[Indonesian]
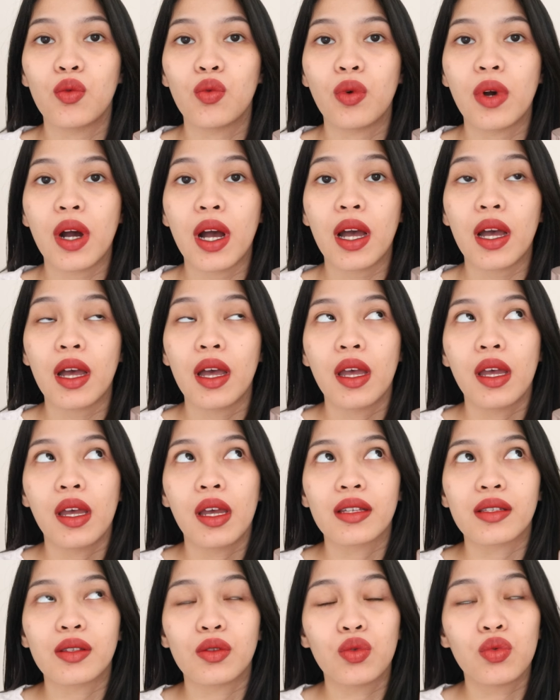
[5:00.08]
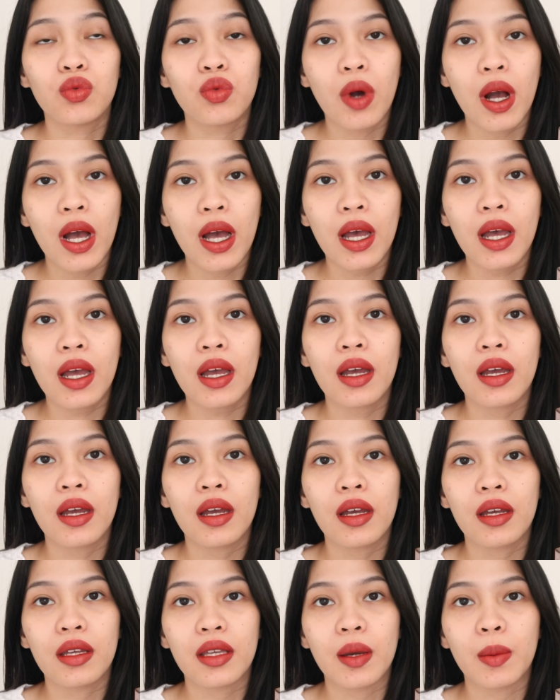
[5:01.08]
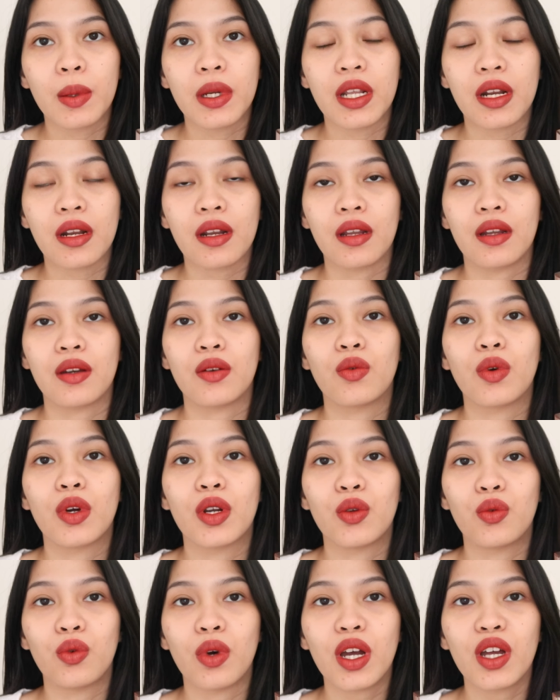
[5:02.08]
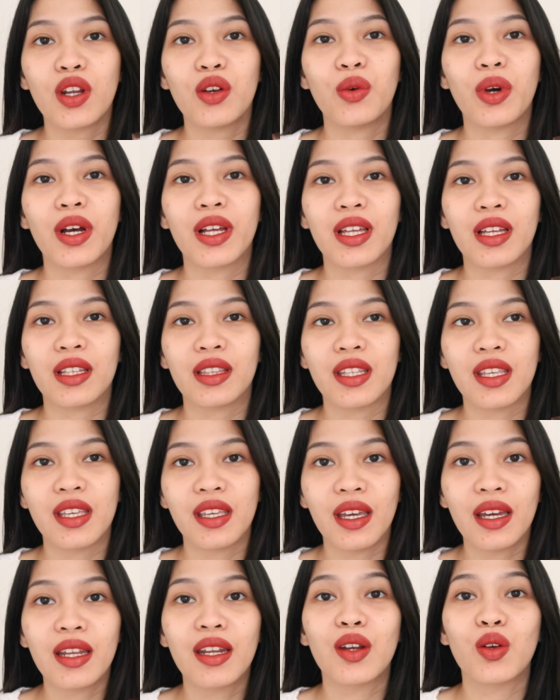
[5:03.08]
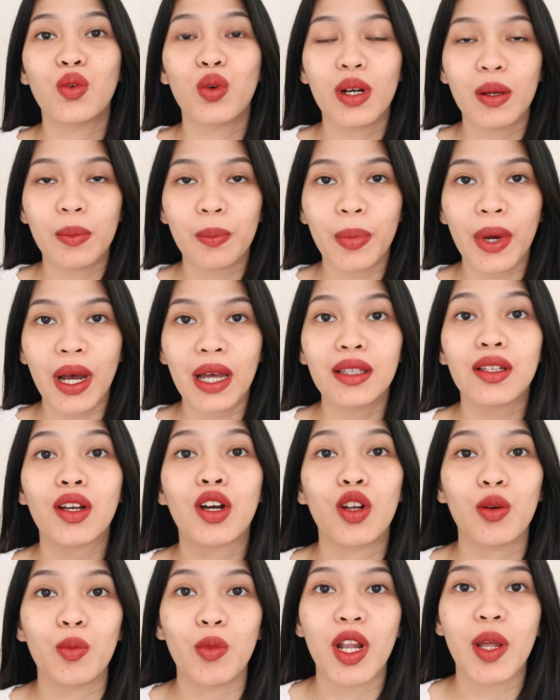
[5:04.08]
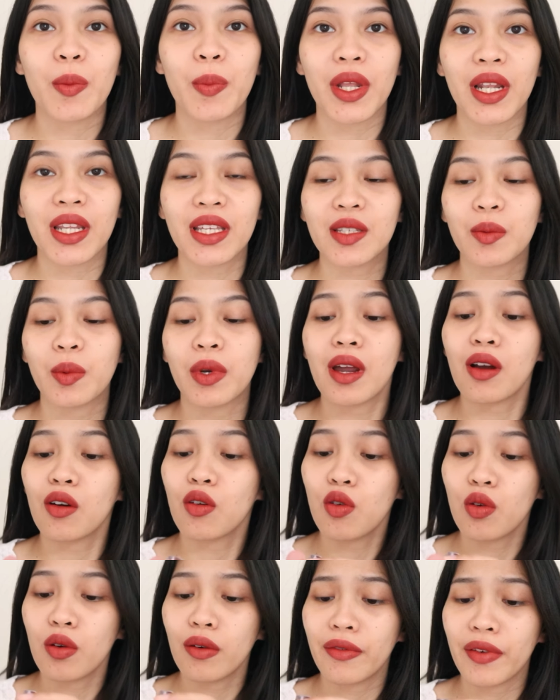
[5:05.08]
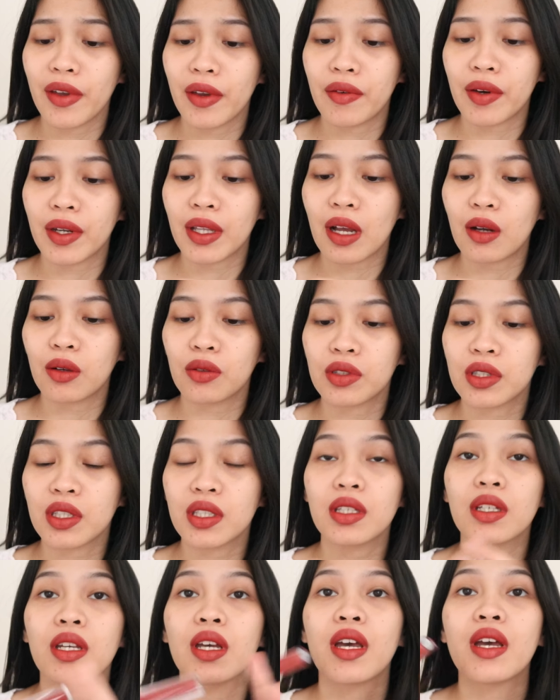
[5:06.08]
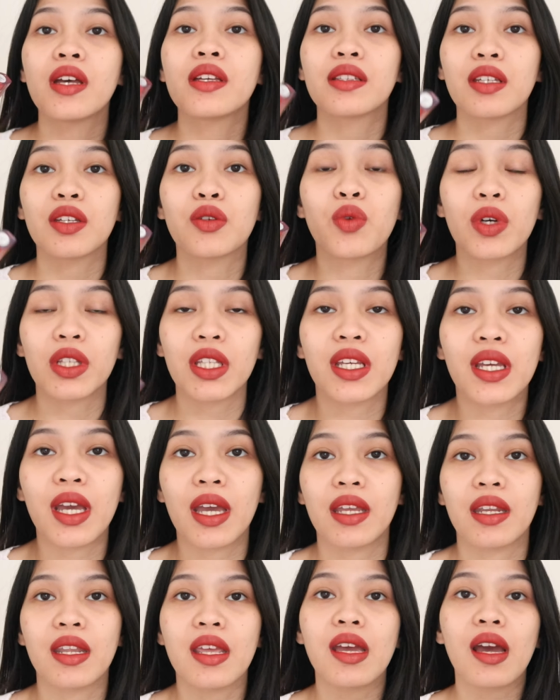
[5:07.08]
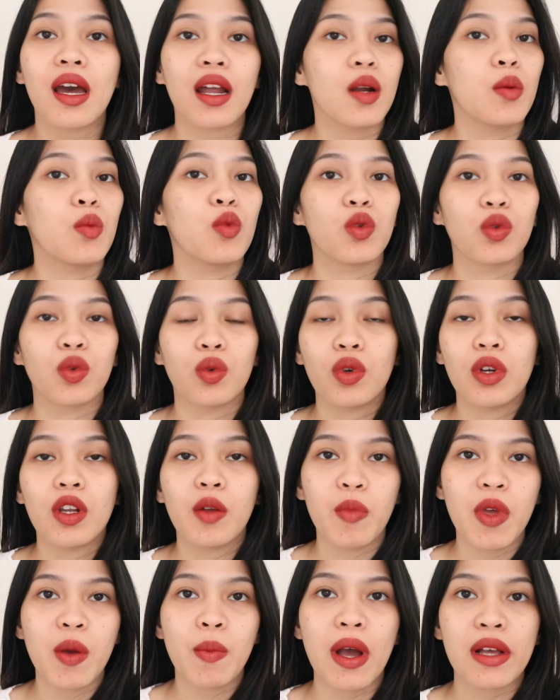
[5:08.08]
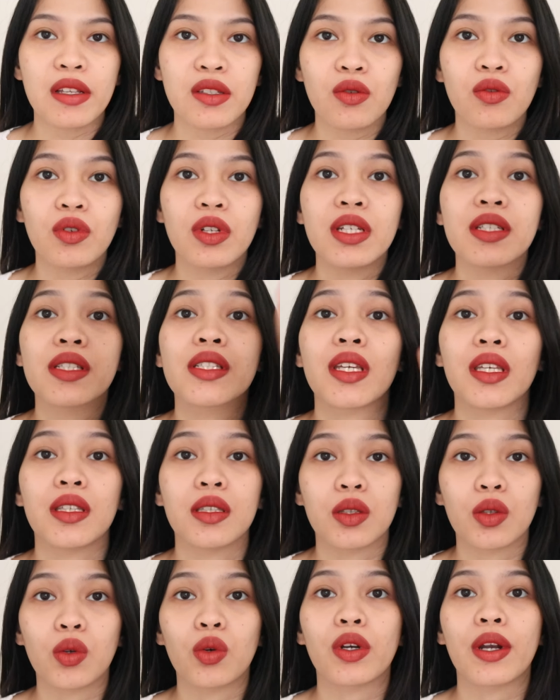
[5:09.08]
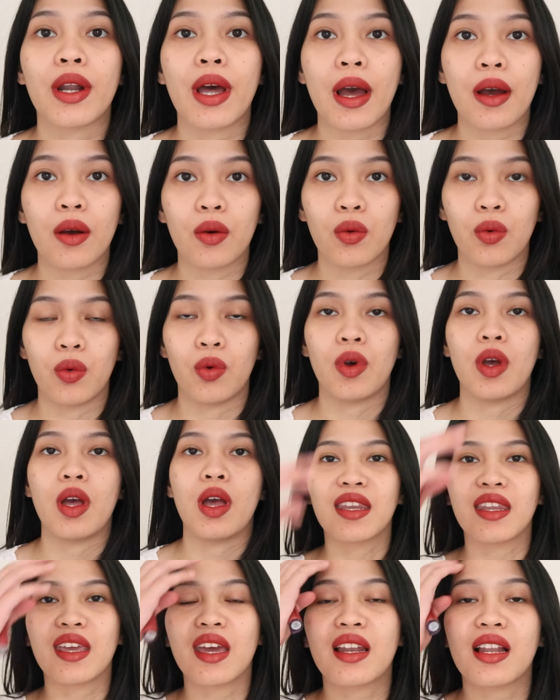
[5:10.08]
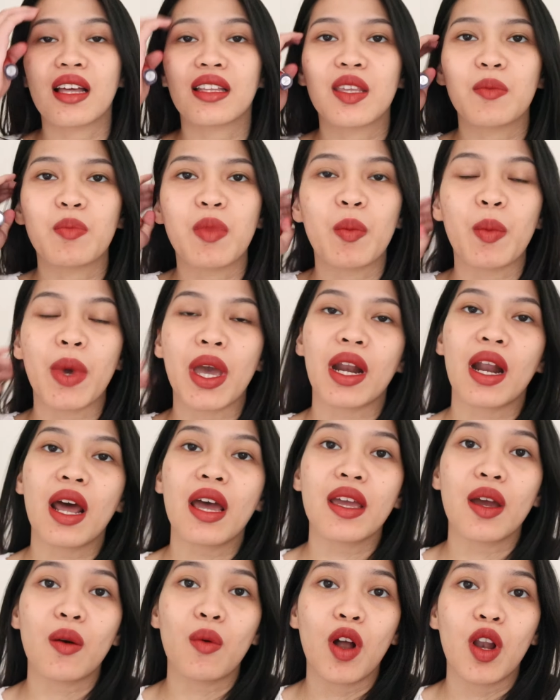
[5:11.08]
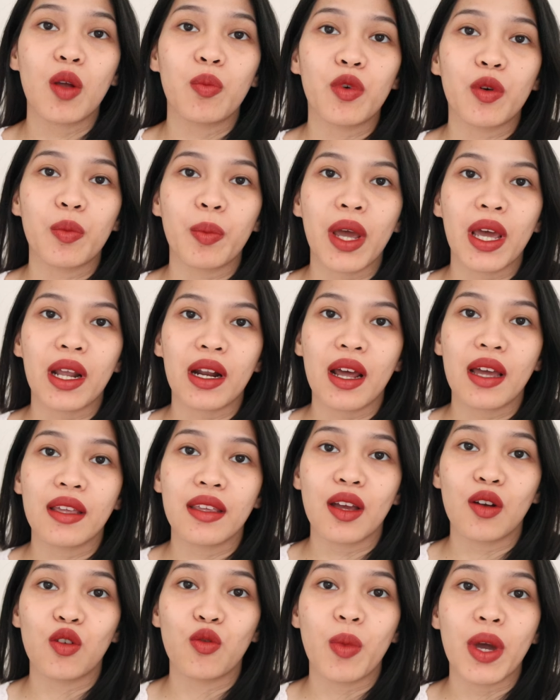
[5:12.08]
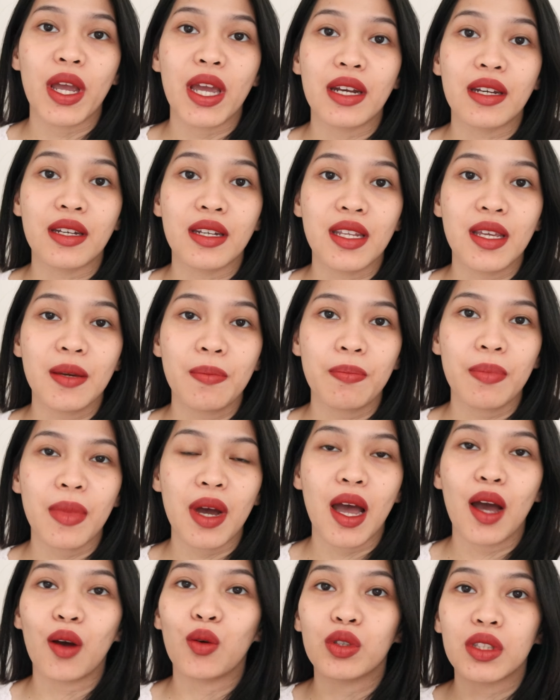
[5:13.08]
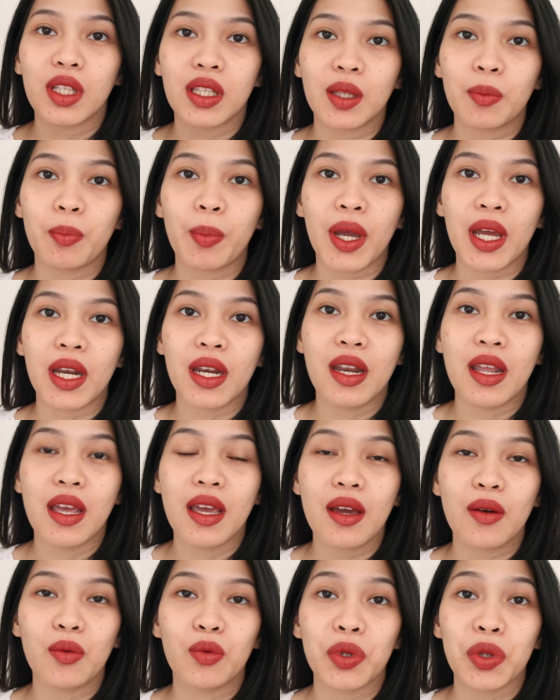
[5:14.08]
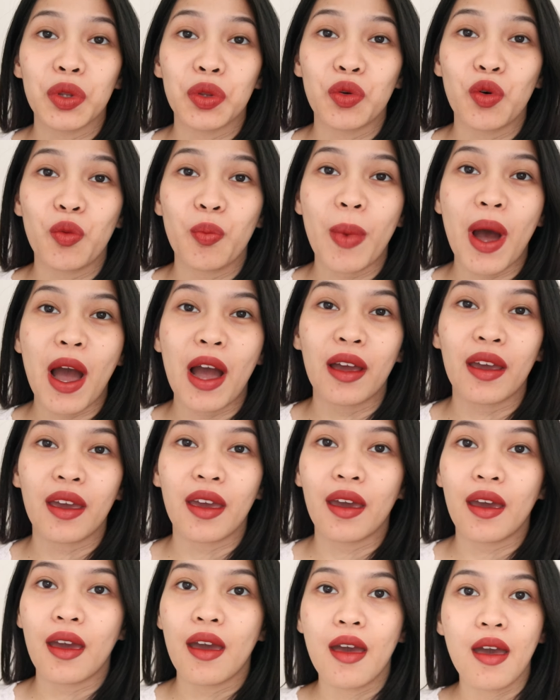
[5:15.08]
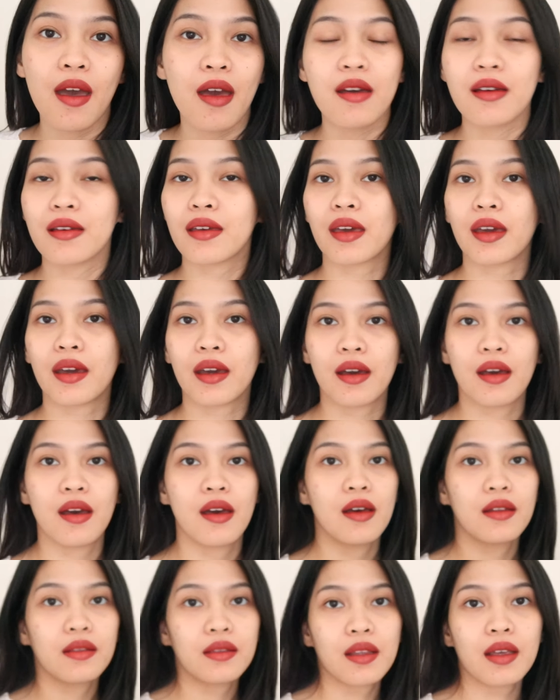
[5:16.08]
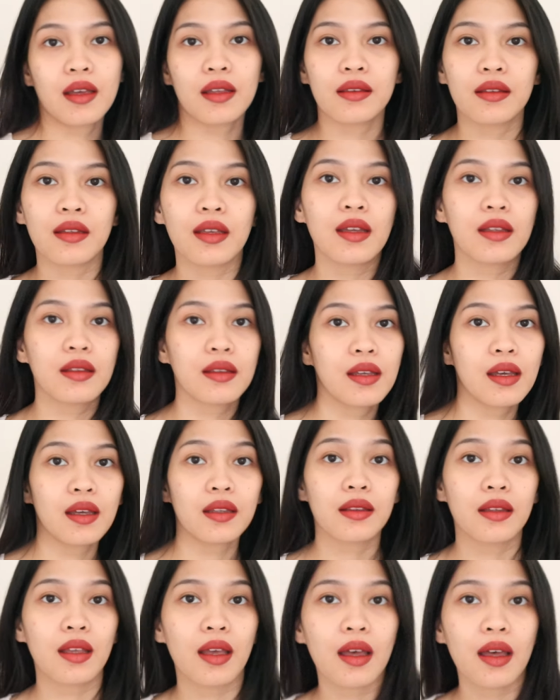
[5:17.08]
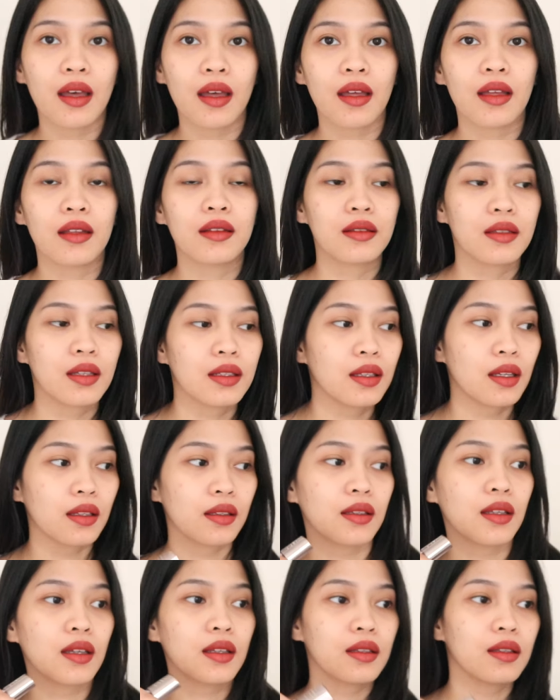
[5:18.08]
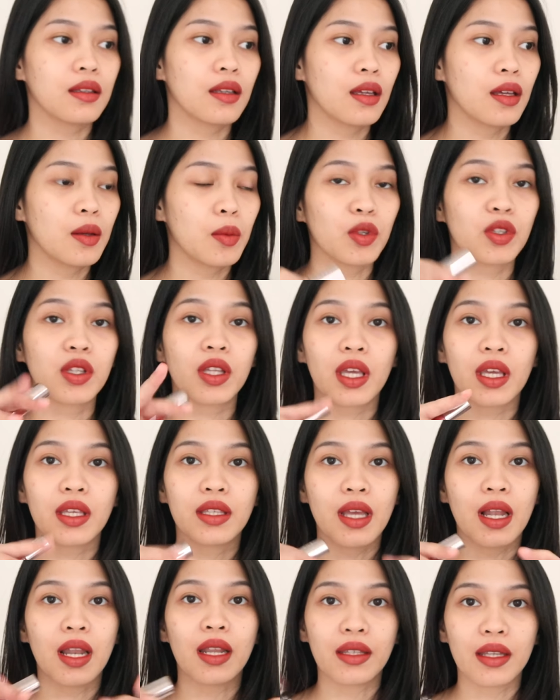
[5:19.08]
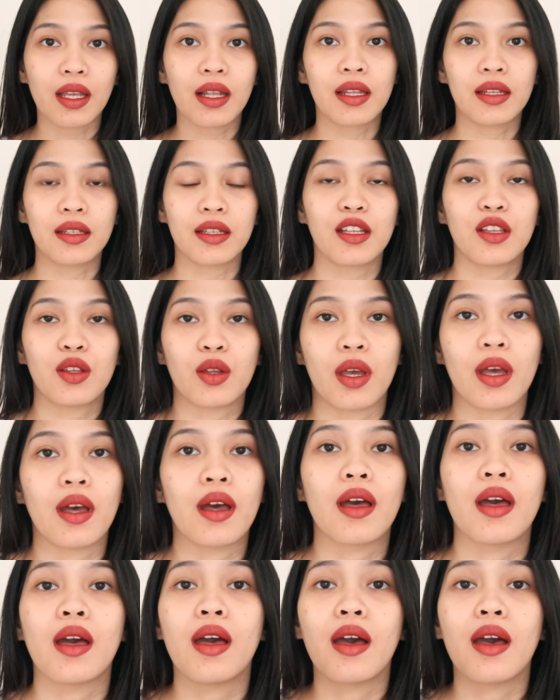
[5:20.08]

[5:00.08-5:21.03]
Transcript: dua dua Iya benar. 22, 23 dan 24 kalau boleh pilih sebenarnya aku favorite aku sih si 23 ini karena menurutku lebih masuk di skin tone aku. Ini adalah tipe merah yang walaupun merahnya lumayan deep, aku tetap pede untuk pakai kayak ta ta ta ta ta ta ta, ta. maksudnya kayak jalan-jalan gitu ya.